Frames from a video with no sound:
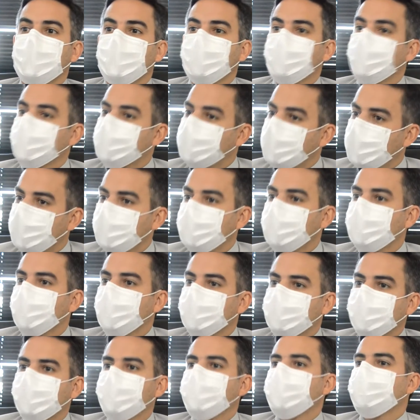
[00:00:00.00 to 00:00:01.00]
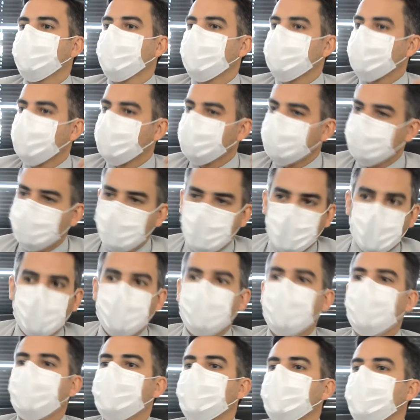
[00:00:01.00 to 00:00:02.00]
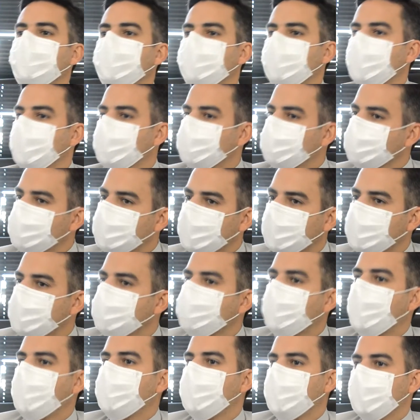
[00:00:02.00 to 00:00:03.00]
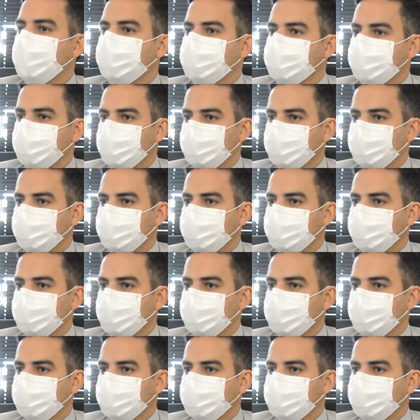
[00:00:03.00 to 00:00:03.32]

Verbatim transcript: uma TI, uma TI que nós vamos ter economia em outros equipamentos.